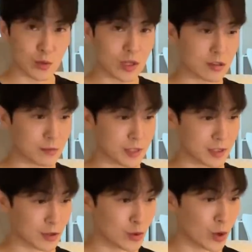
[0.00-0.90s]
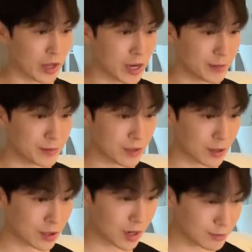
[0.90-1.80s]
とにかく皆さん、今日エナイプンが
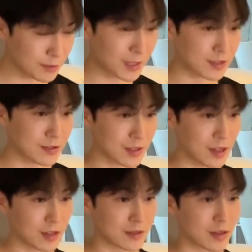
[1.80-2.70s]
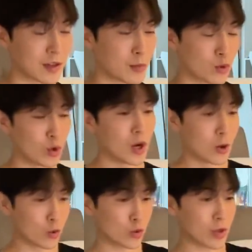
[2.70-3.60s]
カムバするんじゃないですか。でも、
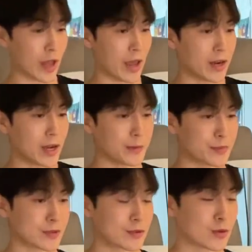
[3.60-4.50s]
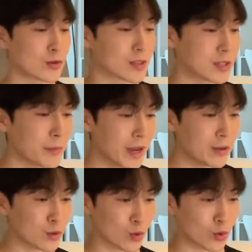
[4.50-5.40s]
本当にエナイプンの知名
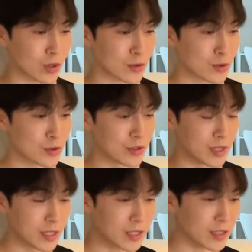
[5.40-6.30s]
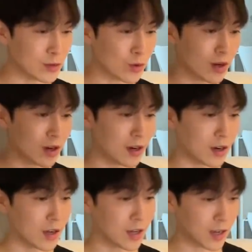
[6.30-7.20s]
度とかそういう人気とか
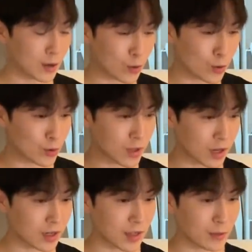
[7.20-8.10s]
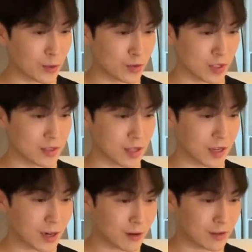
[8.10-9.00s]
が、韓国の中でも全然
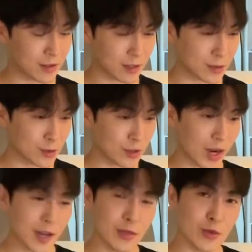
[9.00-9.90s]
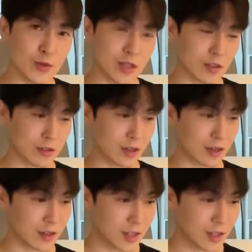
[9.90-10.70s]
か、なんかそういう反応っていうか、